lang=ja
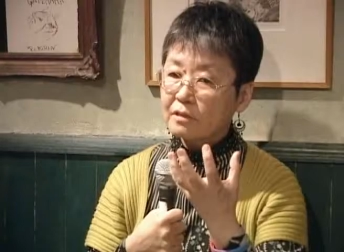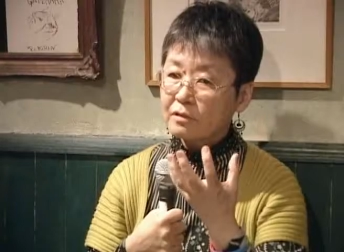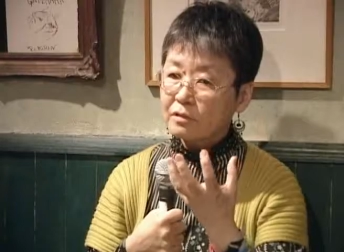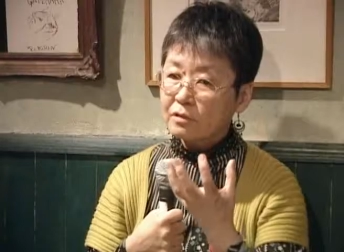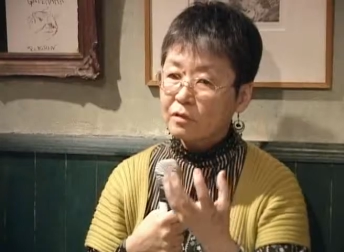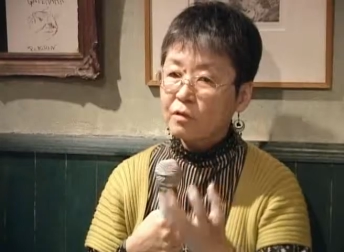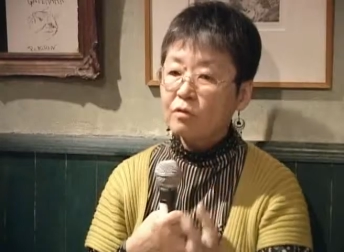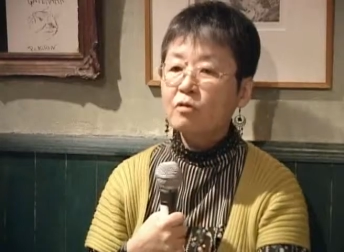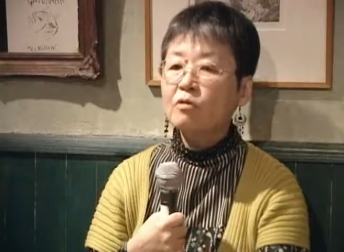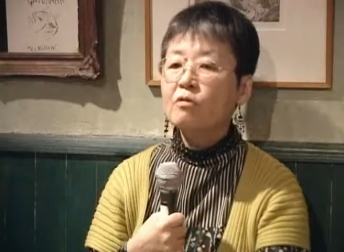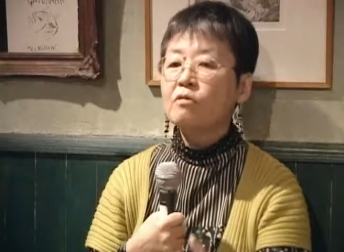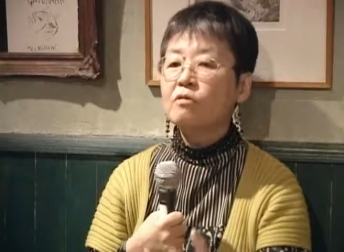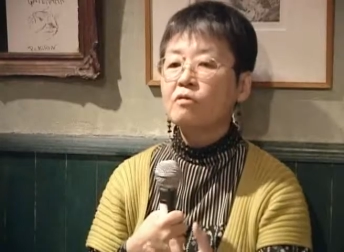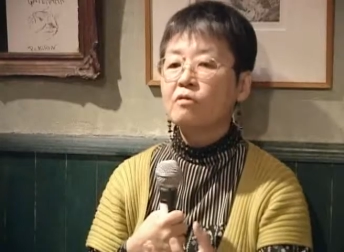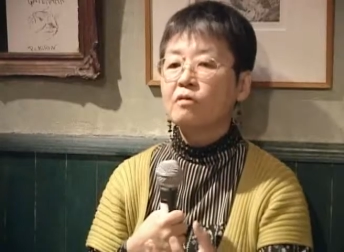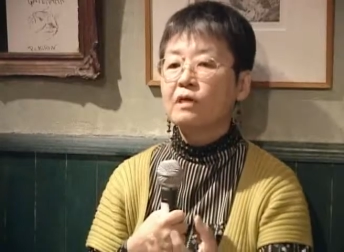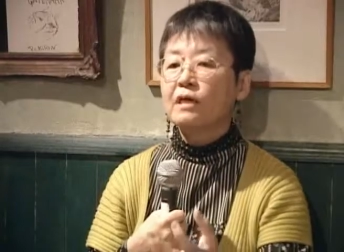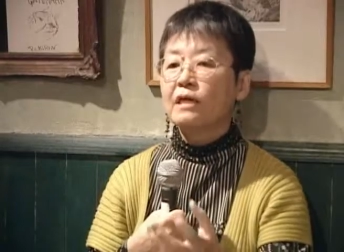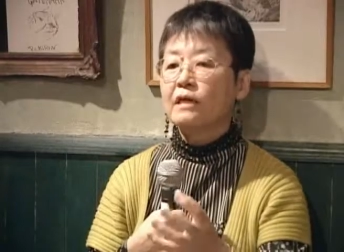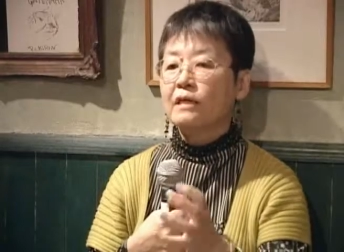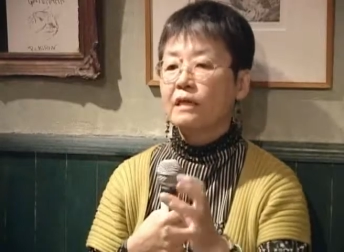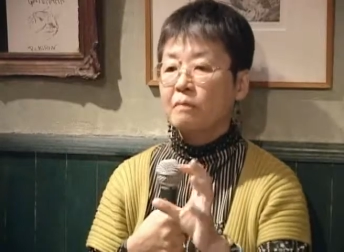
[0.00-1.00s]
両方
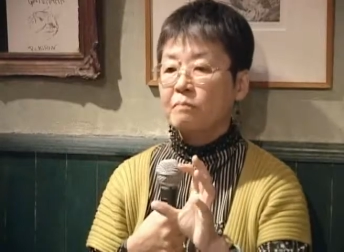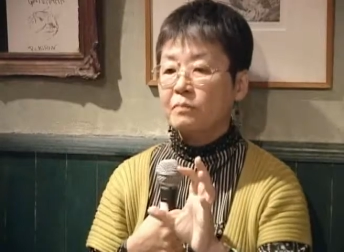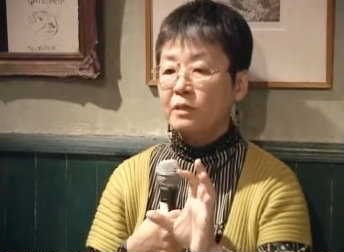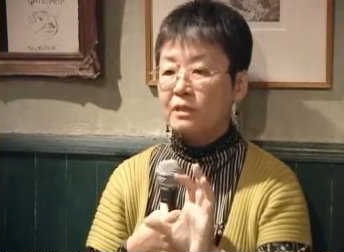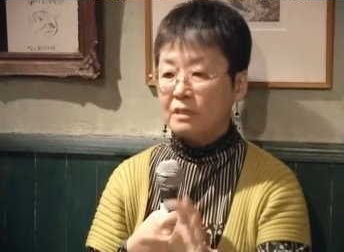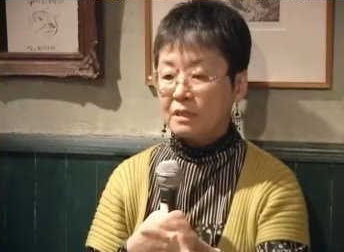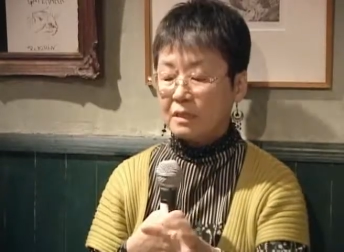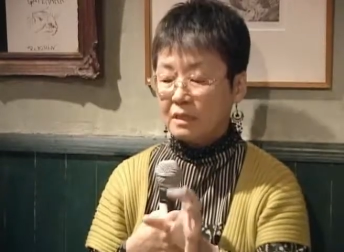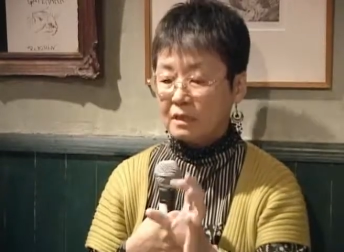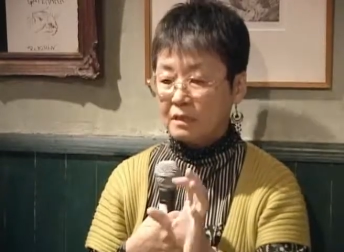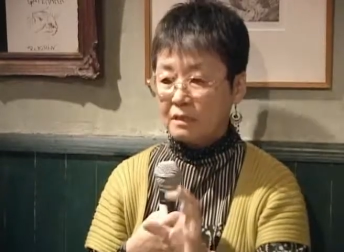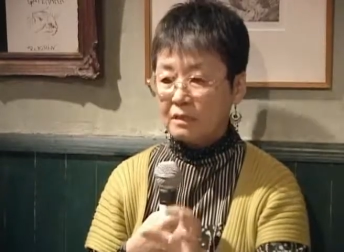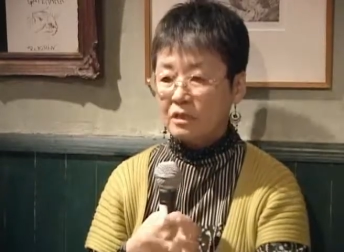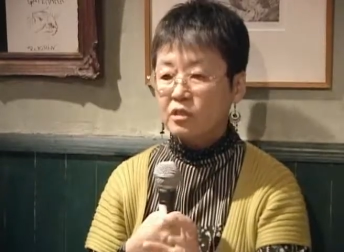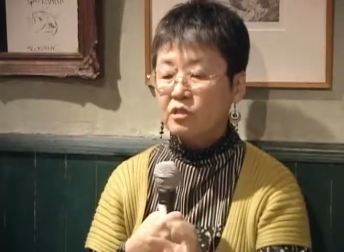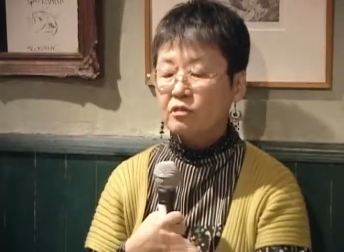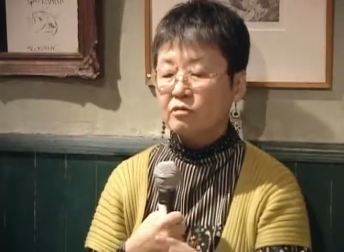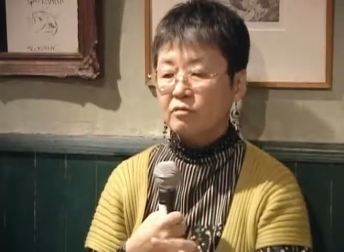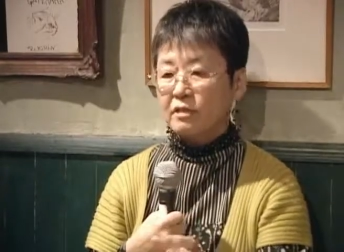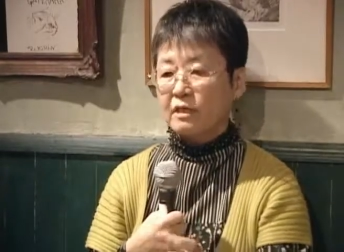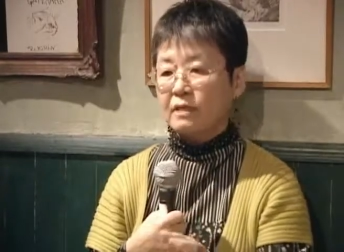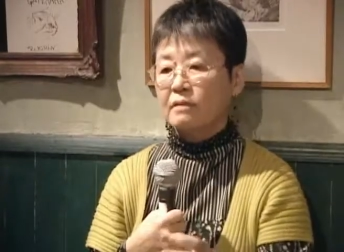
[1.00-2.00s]
はやっぱり
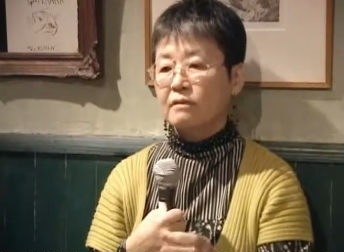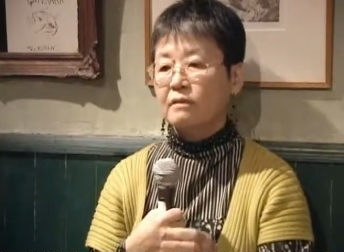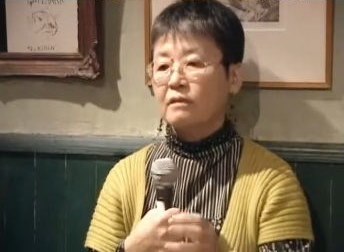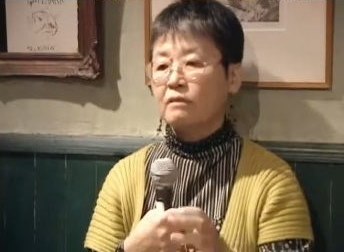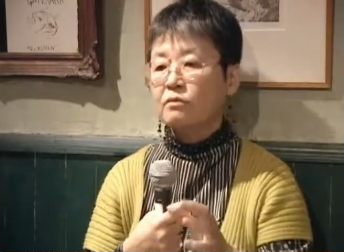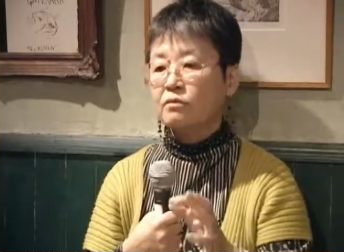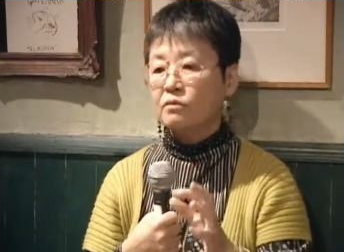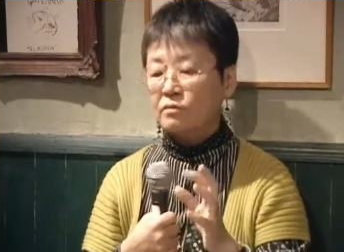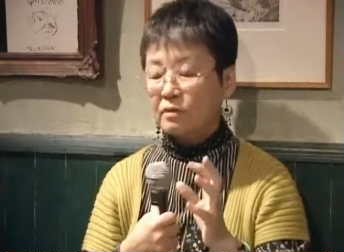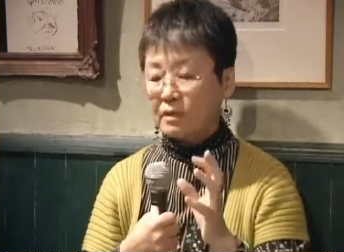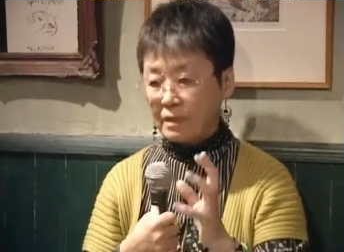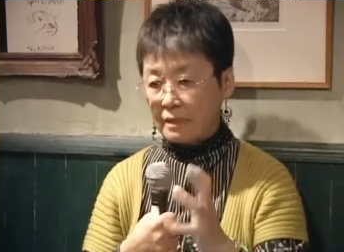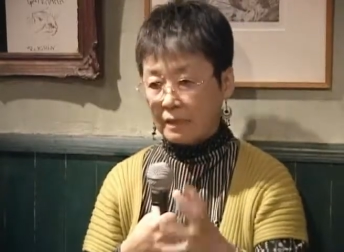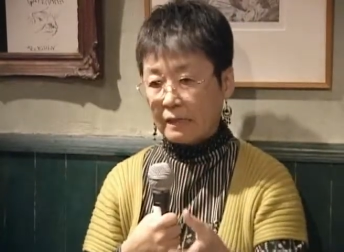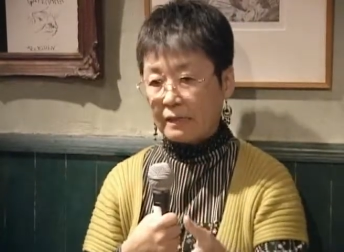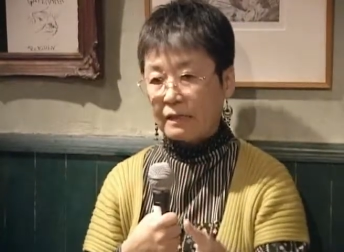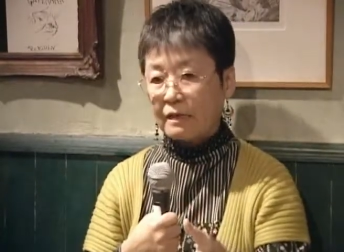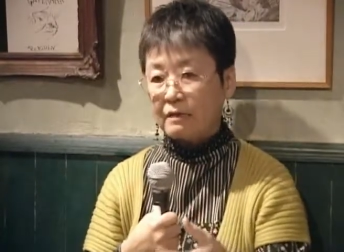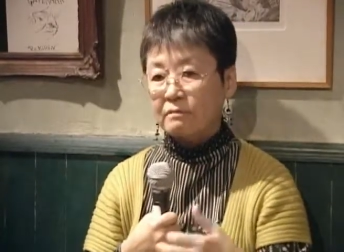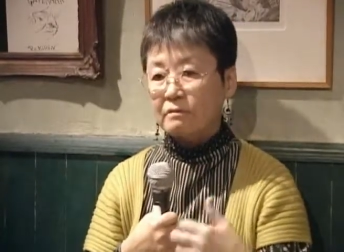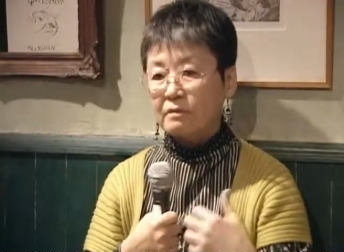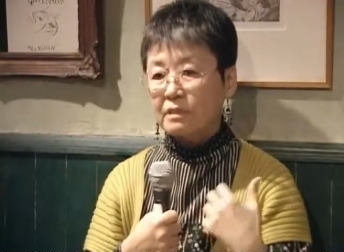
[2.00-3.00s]
必要だっていうことで
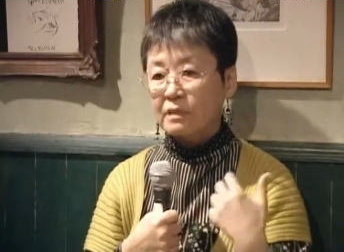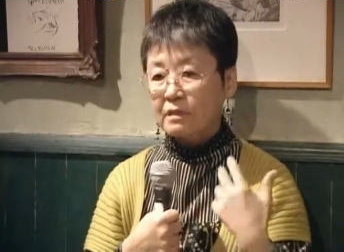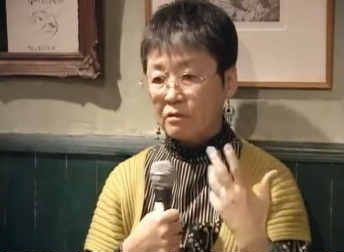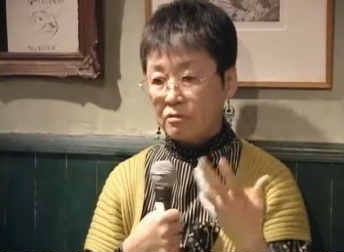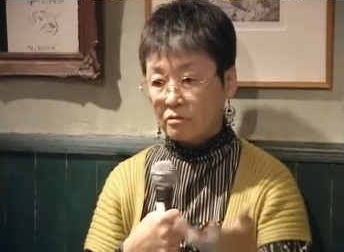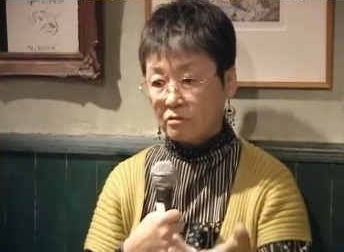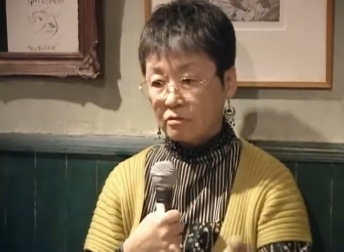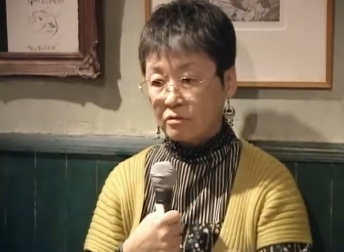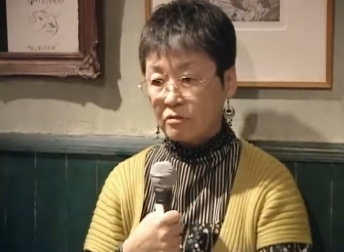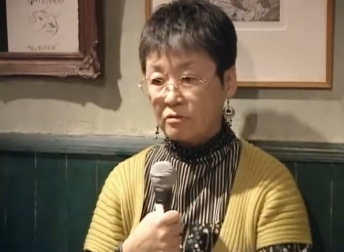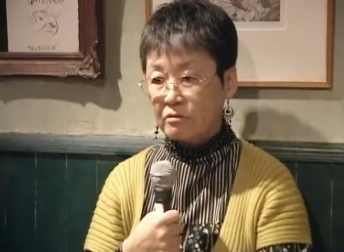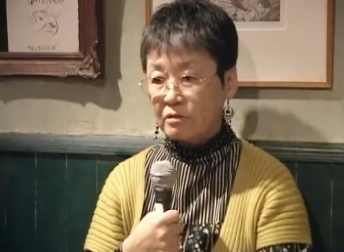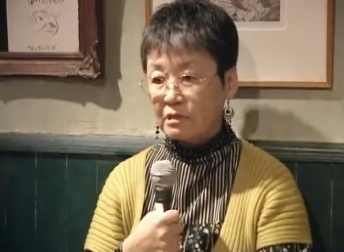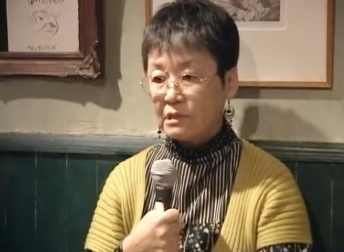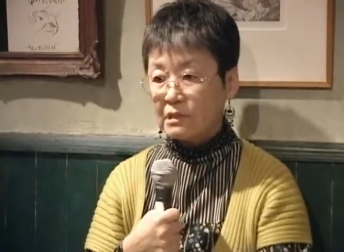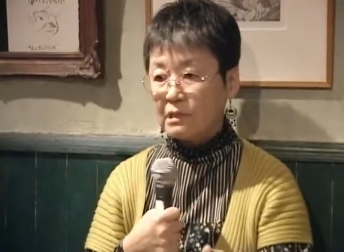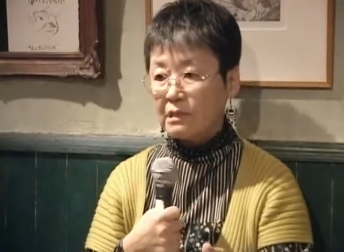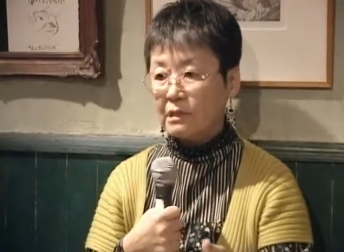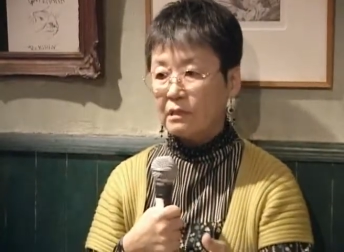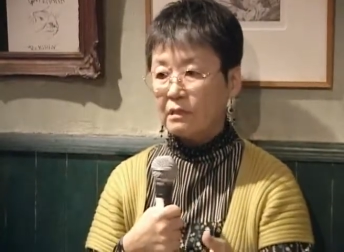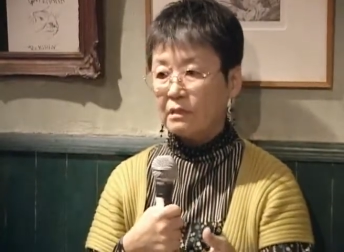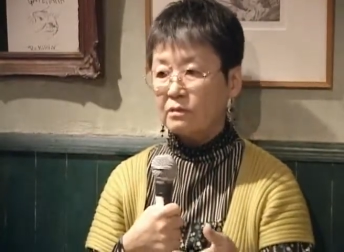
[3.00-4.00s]
大学に要求
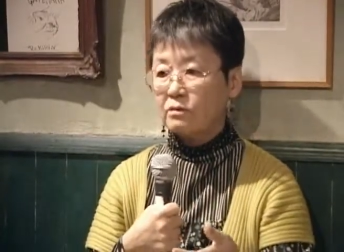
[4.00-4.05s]
し